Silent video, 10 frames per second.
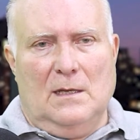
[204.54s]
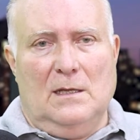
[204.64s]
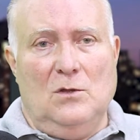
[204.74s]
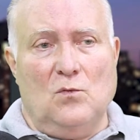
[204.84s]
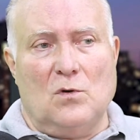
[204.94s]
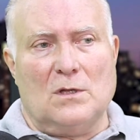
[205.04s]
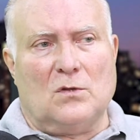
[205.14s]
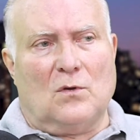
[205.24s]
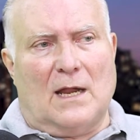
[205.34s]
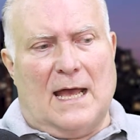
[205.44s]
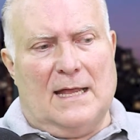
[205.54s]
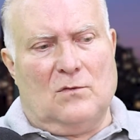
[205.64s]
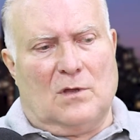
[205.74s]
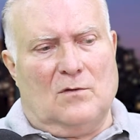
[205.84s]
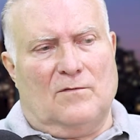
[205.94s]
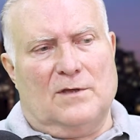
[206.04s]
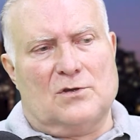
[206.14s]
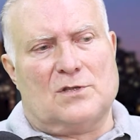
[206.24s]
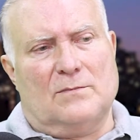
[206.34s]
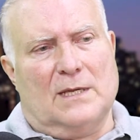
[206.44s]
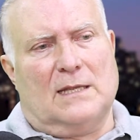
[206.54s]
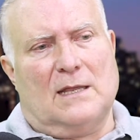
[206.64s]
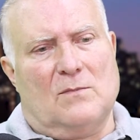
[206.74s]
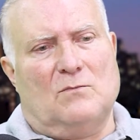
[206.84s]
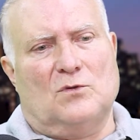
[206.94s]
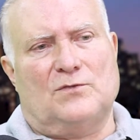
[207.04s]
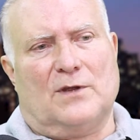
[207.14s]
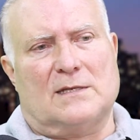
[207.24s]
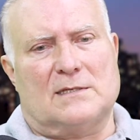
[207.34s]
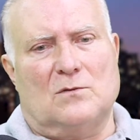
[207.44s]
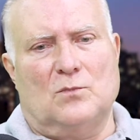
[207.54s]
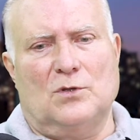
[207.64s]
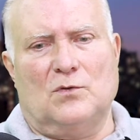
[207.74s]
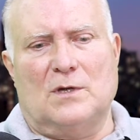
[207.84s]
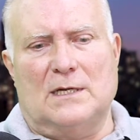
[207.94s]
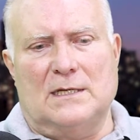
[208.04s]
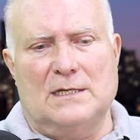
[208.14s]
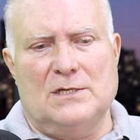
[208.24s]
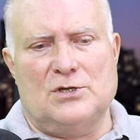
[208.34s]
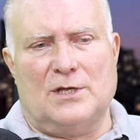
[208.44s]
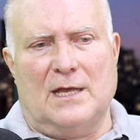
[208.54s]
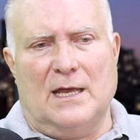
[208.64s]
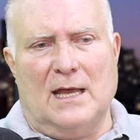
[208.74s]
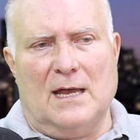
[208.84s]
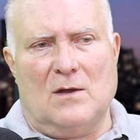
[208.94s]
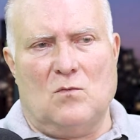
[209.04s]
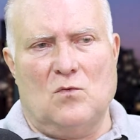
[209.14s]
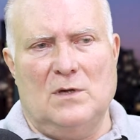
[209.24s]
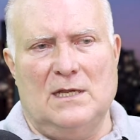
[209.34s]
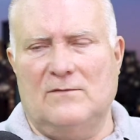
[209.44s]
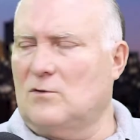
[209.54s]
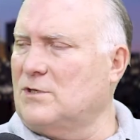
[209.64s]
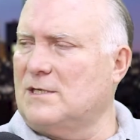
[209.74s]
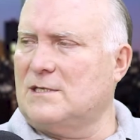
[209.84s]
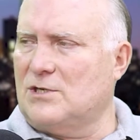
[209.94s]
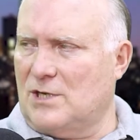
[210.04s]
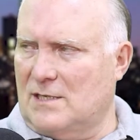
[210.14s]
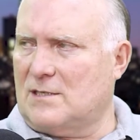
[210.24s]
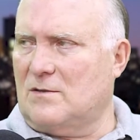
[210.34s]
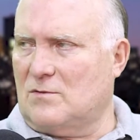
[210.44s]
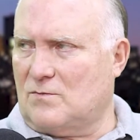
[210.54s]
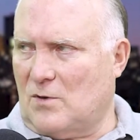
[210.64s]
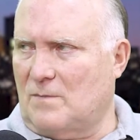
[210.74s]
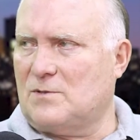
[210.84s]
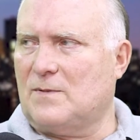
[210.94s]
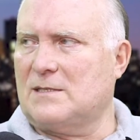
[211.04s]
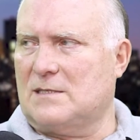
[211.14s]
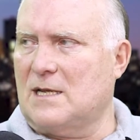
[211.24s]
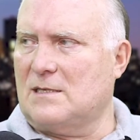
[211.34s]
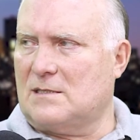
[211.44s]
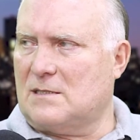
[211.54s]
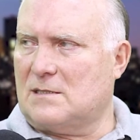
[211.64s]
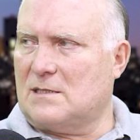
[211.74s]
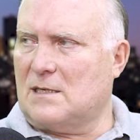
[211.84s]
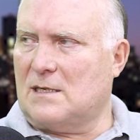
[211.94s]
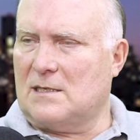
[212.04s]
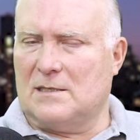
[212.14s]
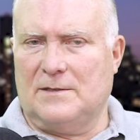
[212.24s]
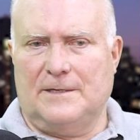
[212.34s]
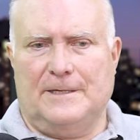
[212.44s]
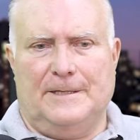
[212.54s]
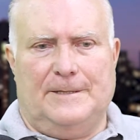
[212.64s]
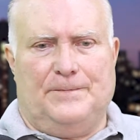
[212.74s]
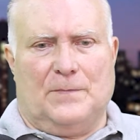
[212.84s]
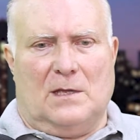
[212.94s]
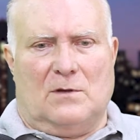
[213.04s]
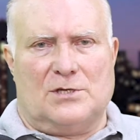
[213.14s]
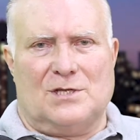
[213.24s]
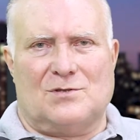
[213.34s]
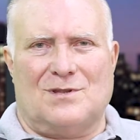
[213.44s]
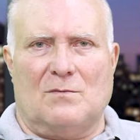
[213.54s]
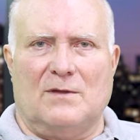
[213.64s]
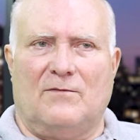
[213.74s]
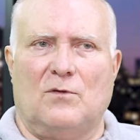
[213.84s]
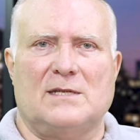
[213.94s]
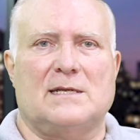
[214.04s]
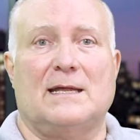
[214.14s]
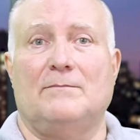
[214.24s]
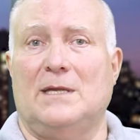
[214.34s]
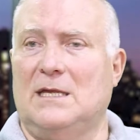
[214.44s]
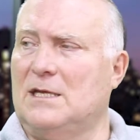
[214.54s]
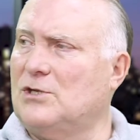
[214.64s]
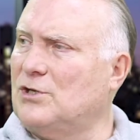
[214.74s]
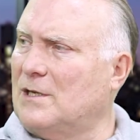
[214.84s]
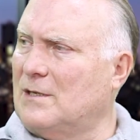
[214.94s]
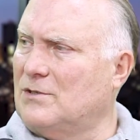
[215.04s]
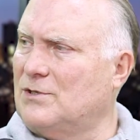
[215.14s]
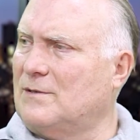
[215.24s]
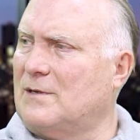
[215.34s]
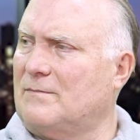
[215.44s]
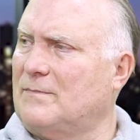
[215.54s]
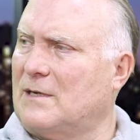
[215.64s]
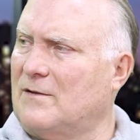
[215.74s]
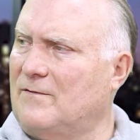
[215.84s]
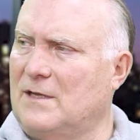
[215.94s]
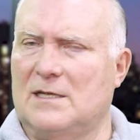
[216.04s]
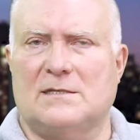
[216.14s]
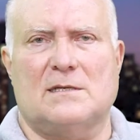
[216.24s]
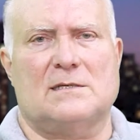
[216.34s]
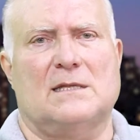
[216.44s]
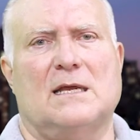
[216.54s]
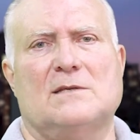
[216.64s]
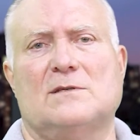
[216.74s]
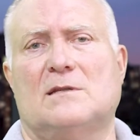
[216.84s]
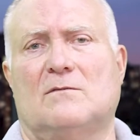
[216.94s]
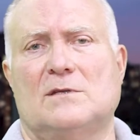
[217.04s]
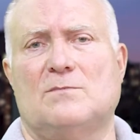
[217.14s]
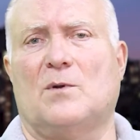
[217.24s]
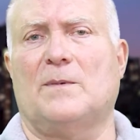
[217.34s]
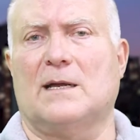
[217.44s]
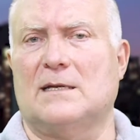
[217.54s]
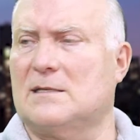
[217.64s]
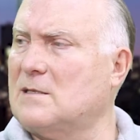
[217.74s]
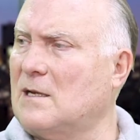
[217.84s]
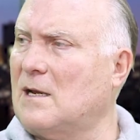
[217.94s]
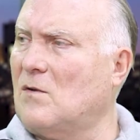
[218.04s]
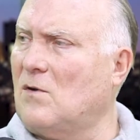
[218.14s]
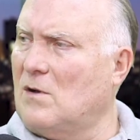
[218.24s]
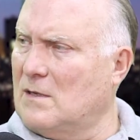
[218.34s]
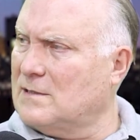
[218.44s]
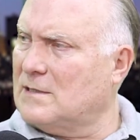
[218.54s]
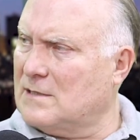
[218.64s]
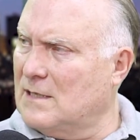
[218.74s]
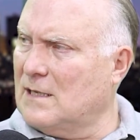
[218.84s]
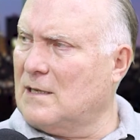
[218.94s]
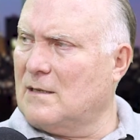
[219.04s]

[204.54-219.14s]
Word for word: E o outro lado que eu vejo também que tem uma modificação muito grande é o nível de exigência dos próprios pacientes, assim, né? Eu acho que isso tem uma influência da mídia, de revistas, até às vezes talvez de propagandas enganosas, né?